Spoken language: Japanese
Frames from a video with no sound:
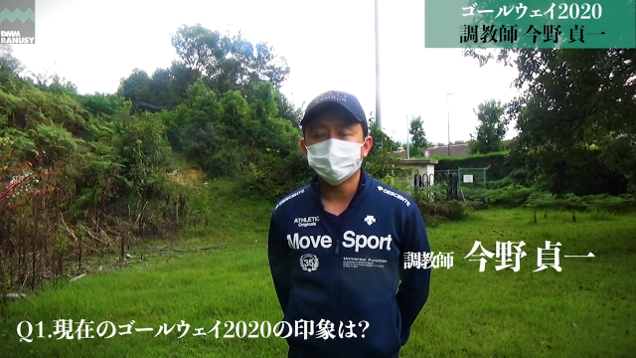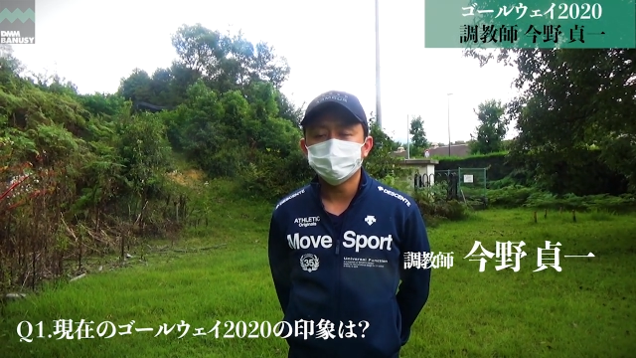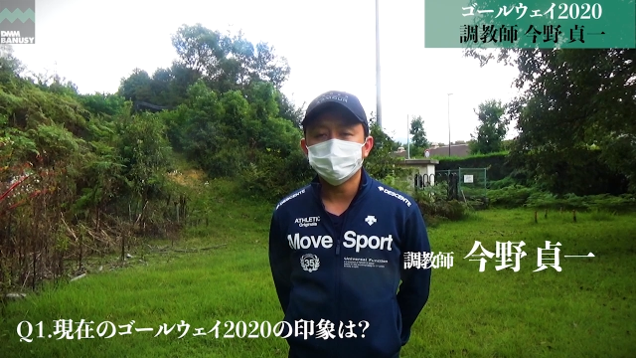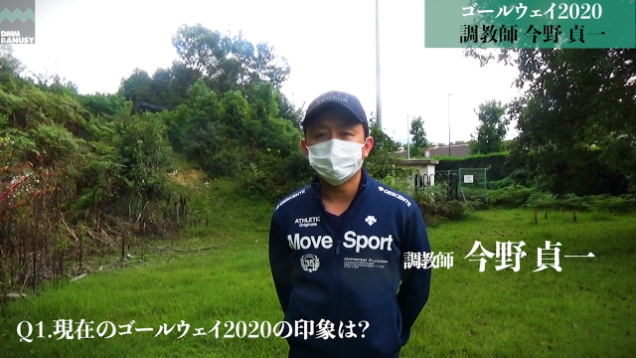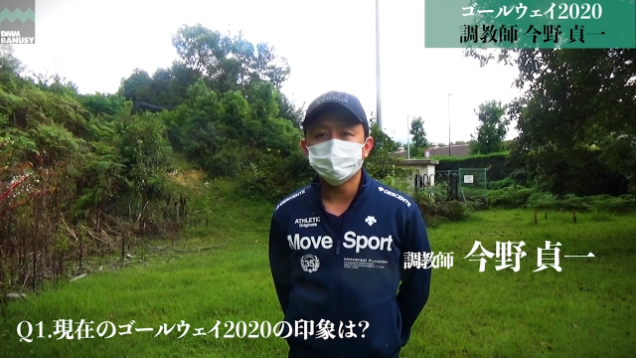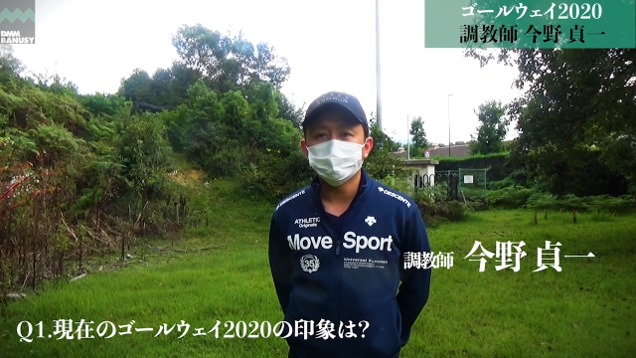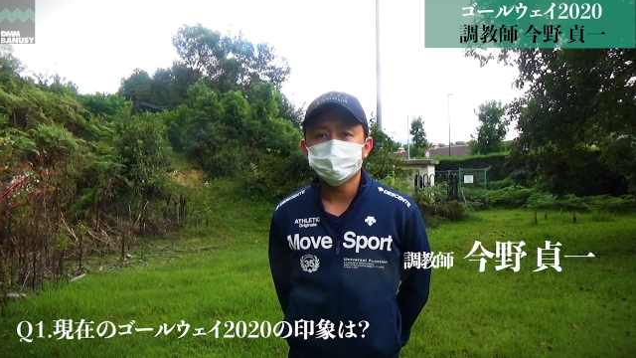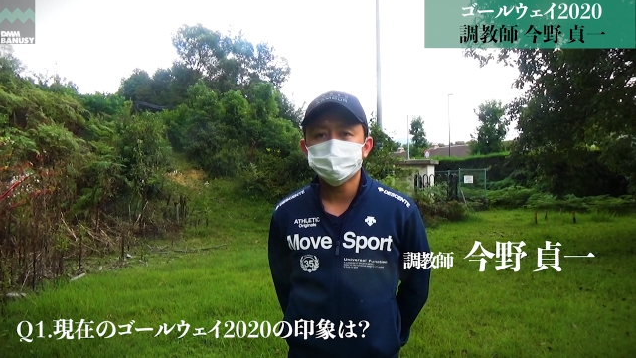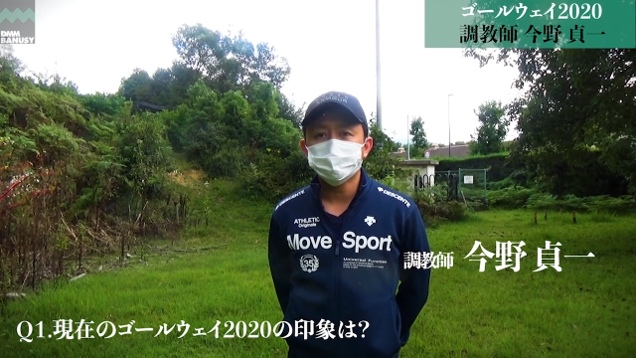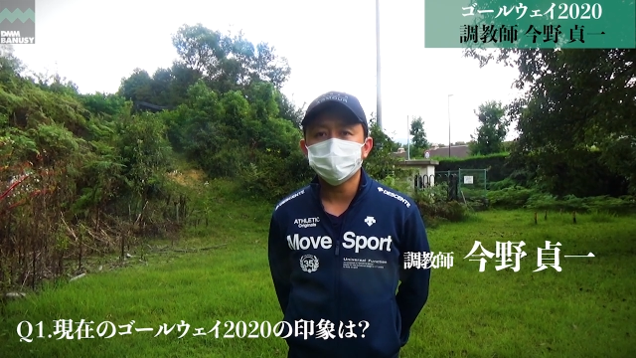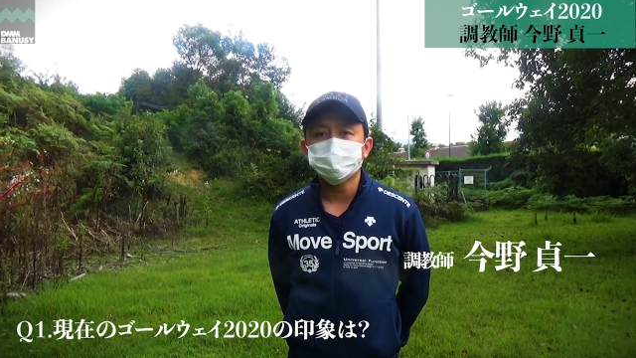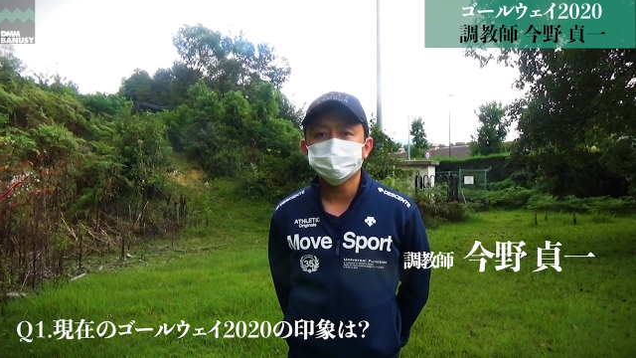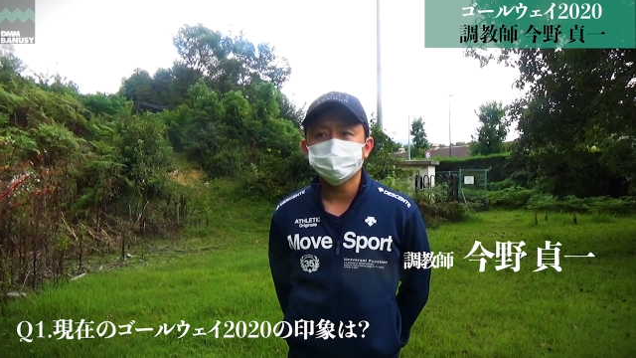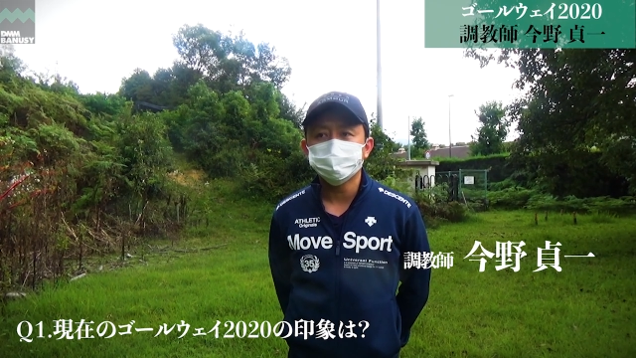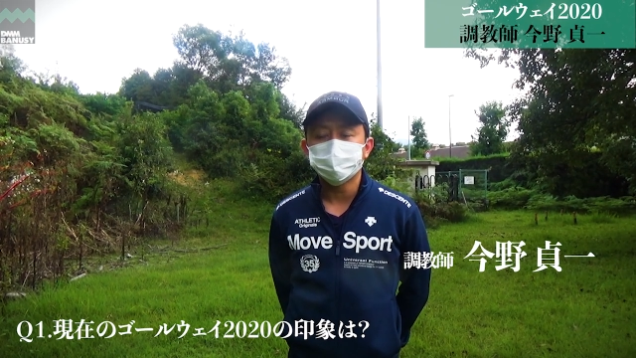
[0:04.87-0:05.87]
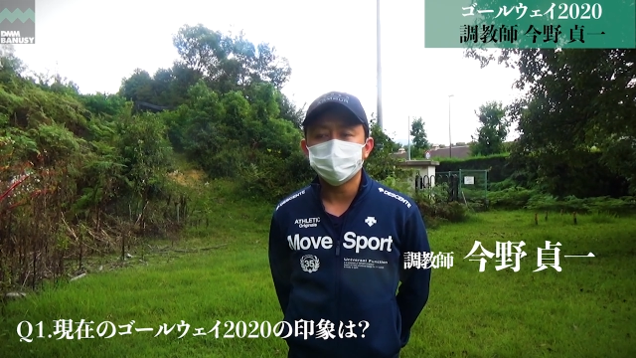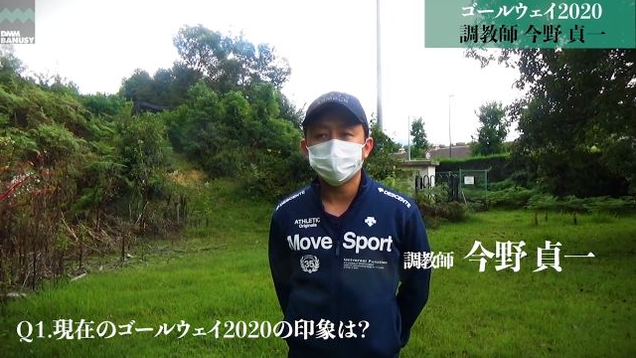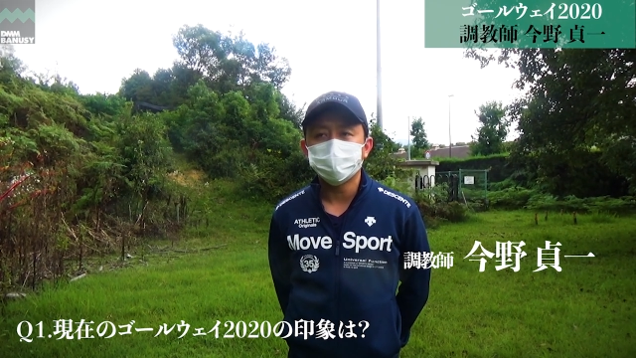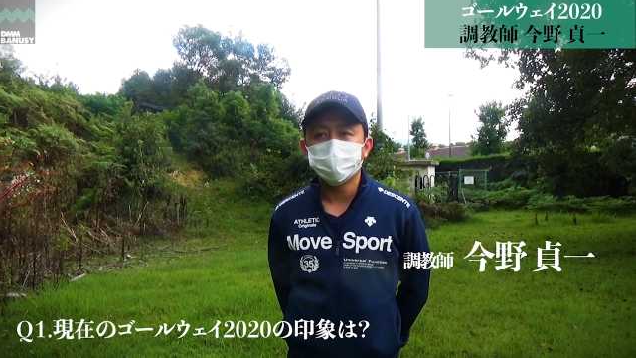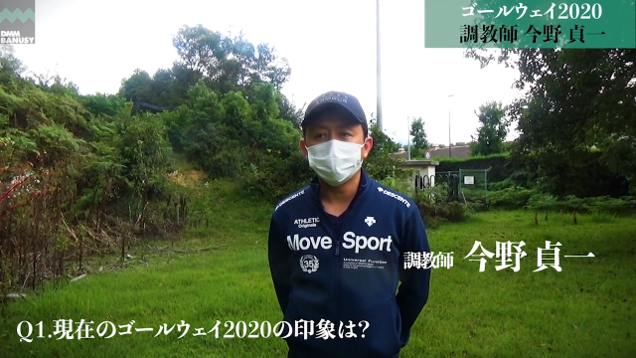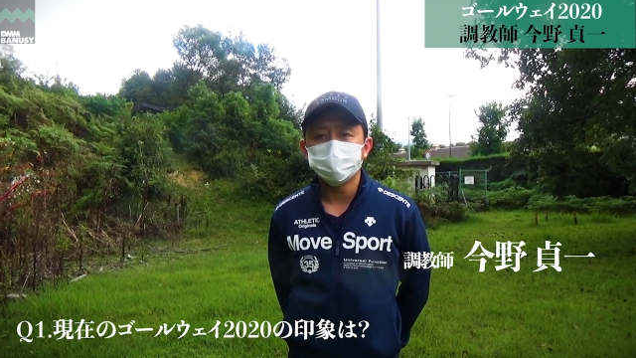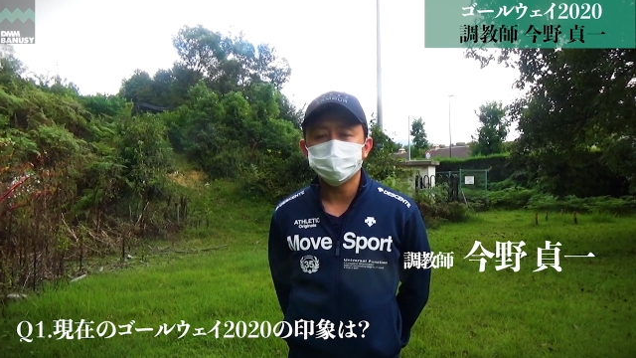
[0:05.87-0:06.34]
あの力強
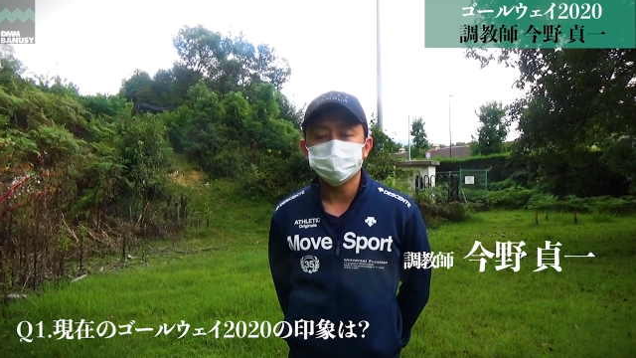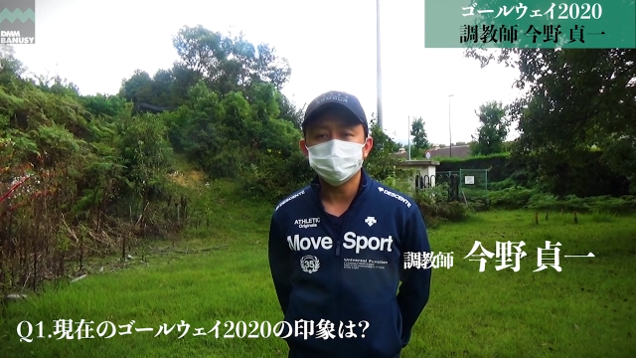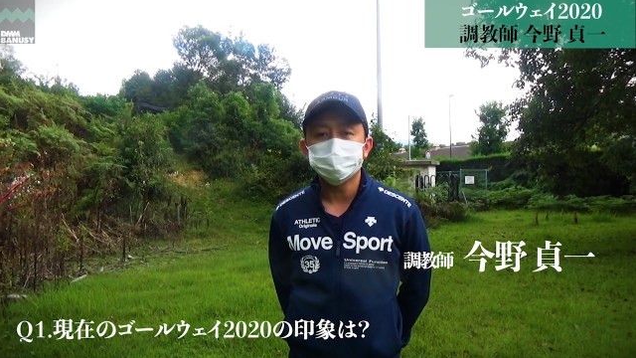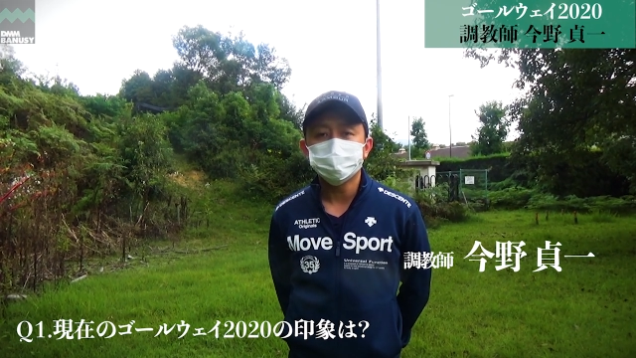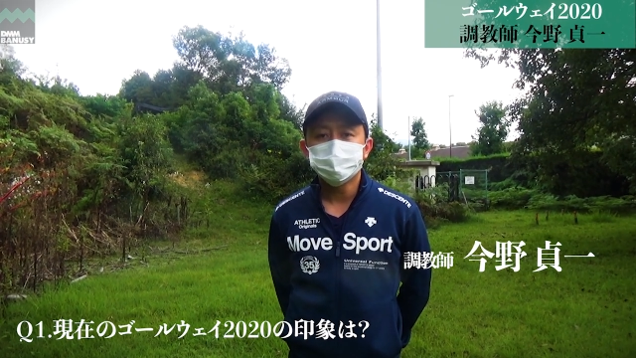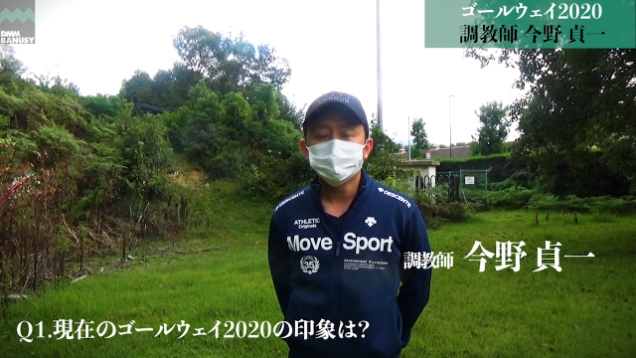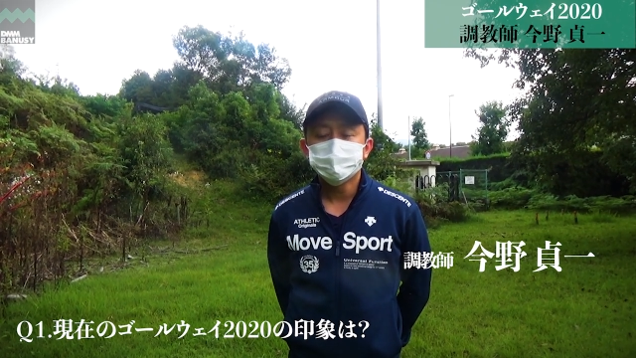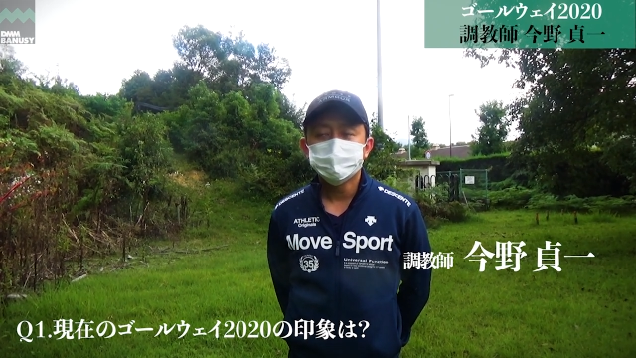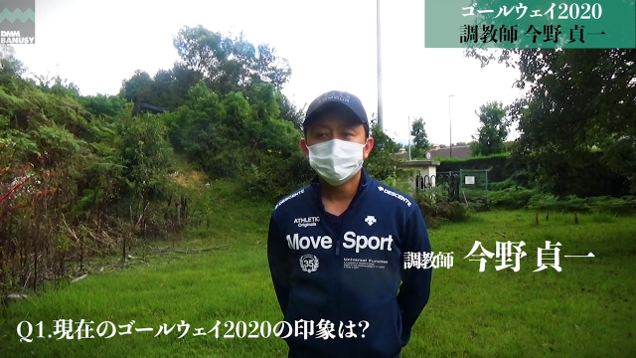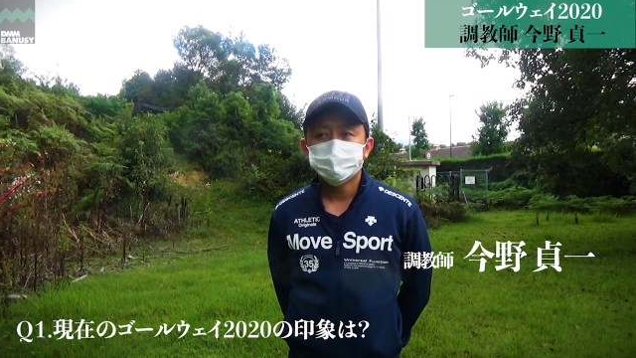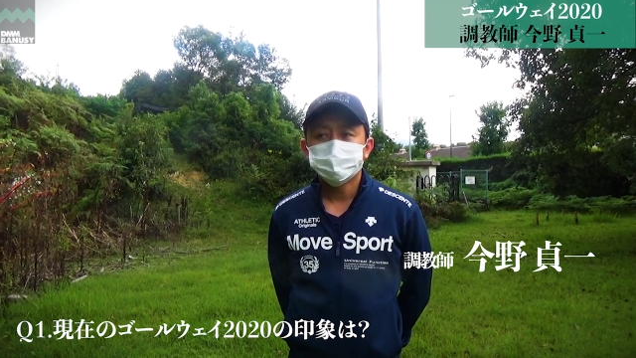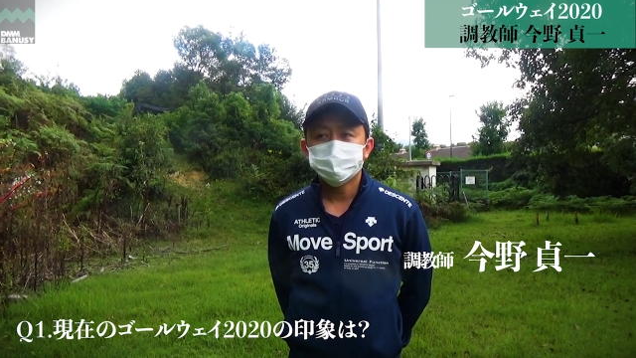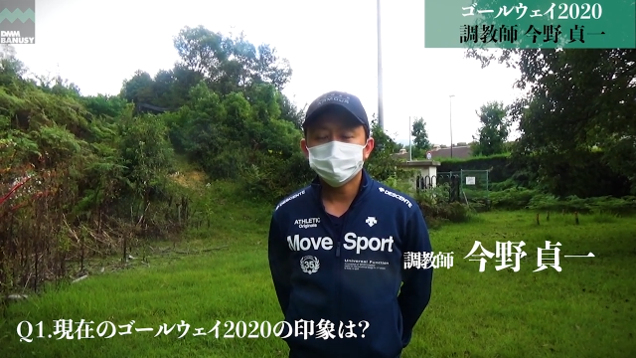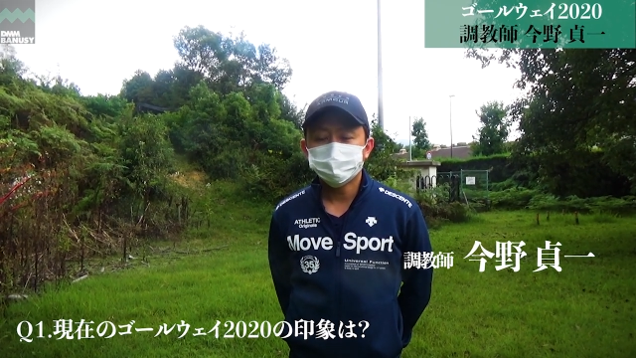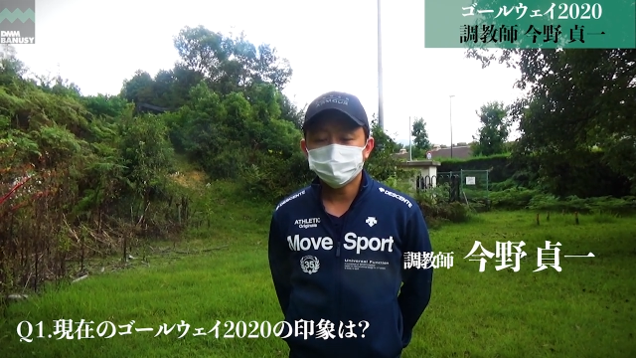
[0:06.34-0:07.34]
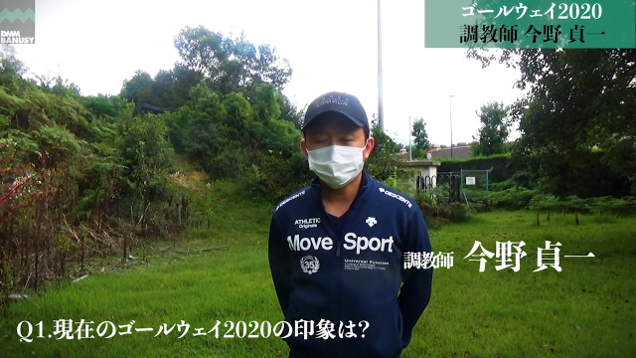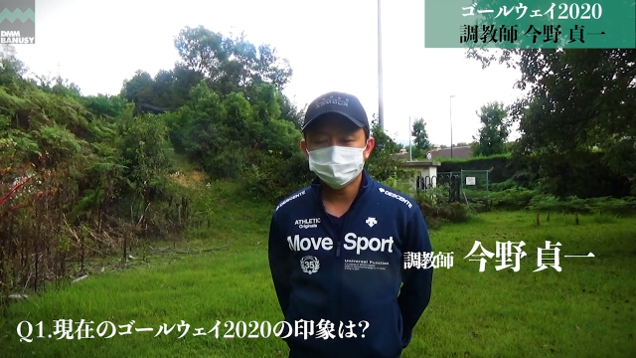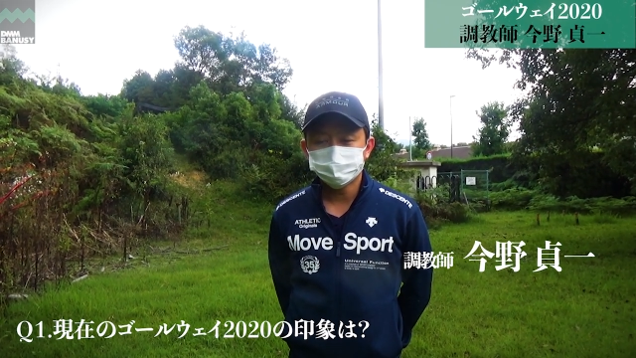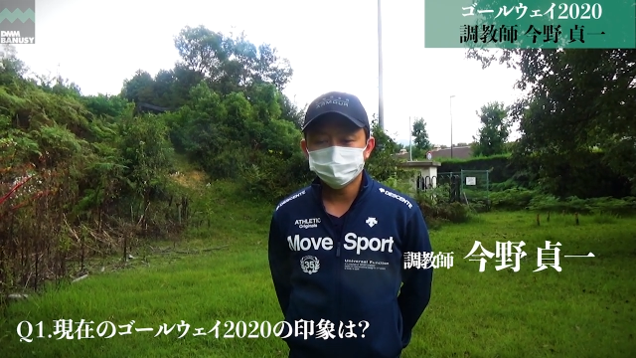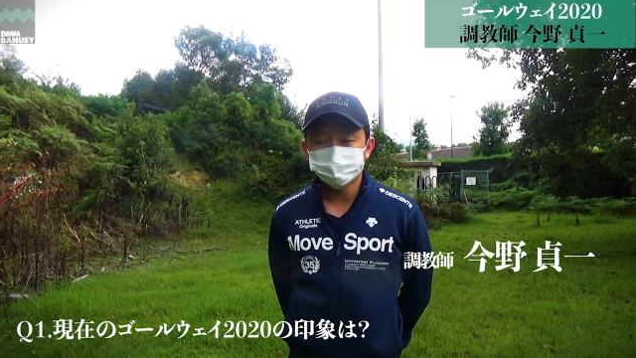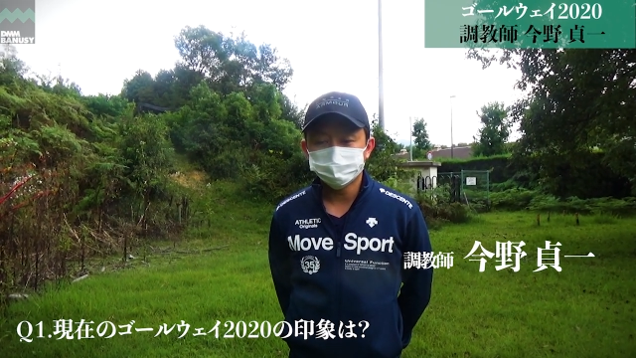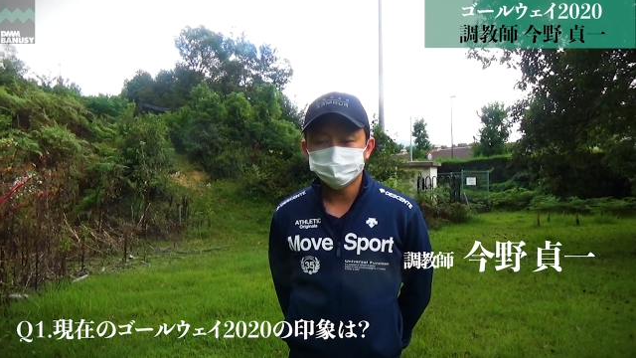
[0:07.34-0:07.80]
さがあり、えか
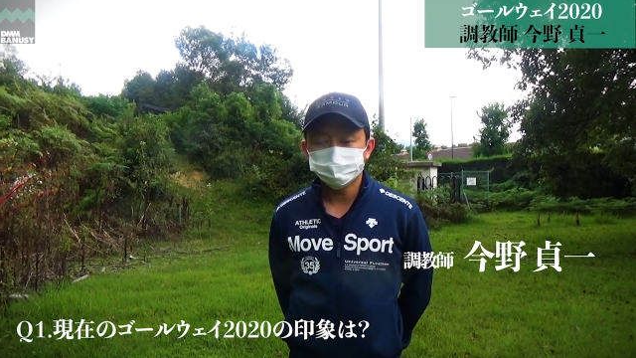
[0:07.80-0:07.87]
つ